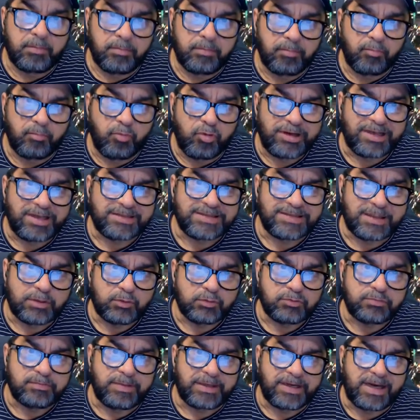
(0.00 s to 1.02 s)
Buena
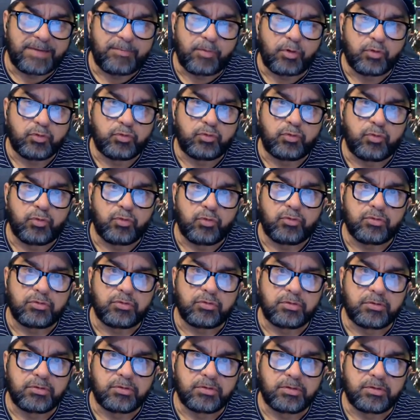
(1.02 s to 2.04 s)
salud para el molusco.
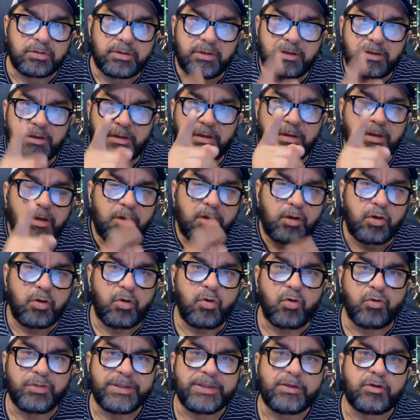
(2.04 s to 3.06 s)

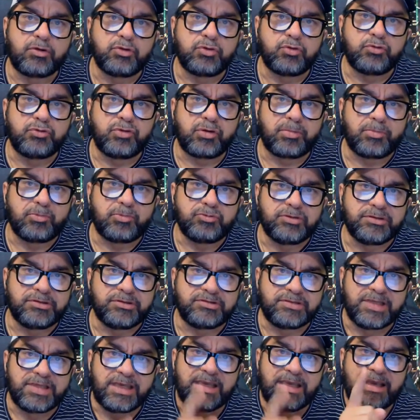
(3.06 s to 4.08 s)
Lo dijo Junior
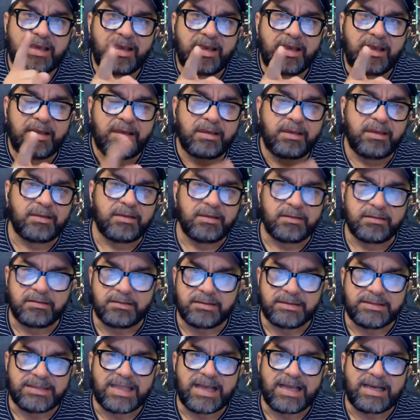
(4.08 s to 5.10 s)
Muñiz.
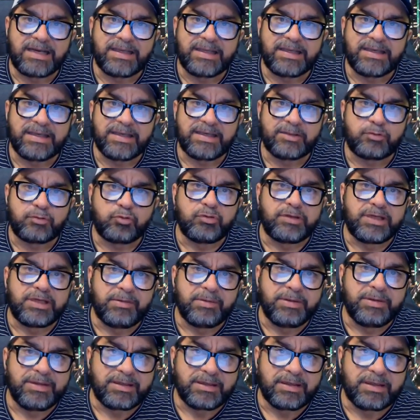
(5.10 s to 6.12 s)
Dale
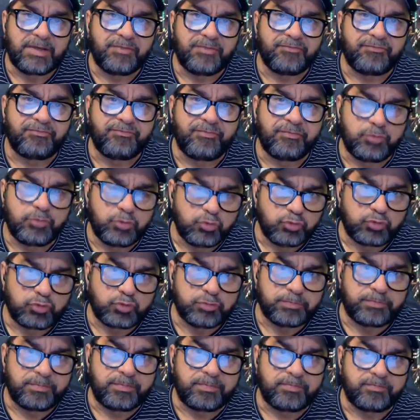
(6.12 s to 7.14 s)
suscribir en
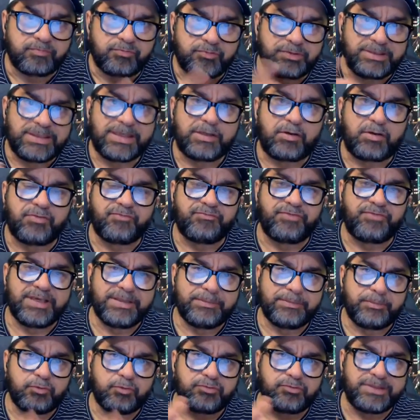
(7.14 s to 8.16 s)
YouTube. Síguenos en
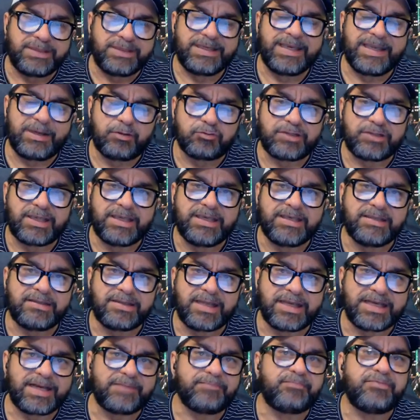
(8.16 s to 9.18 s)
Facebook. Síguenos en
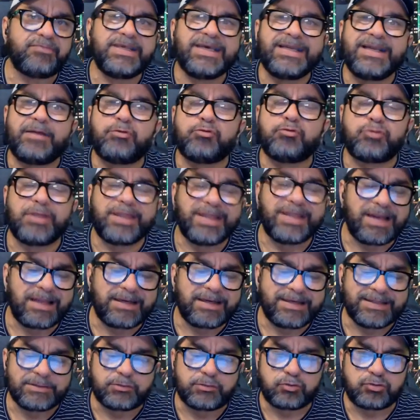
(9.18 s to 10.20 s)
Instagram. Síguenos en todas las
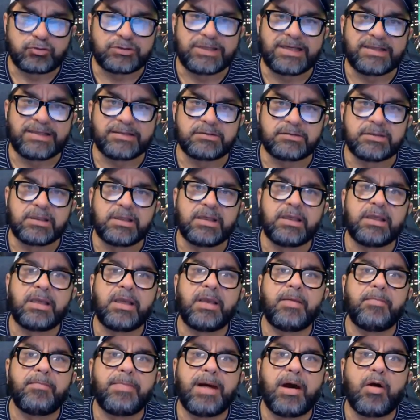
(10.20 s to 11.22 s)
redes sociales.
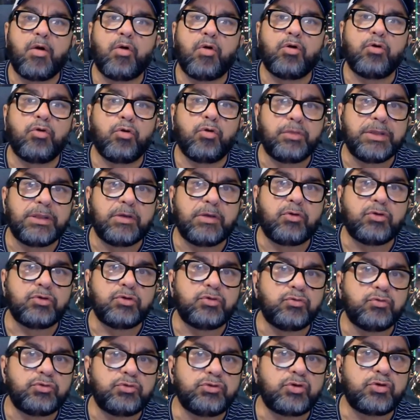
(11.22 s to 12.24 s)
Bajo lo dijo
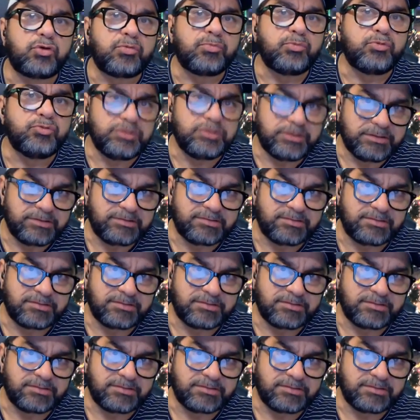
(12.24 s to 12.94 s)
Junior Muñiz.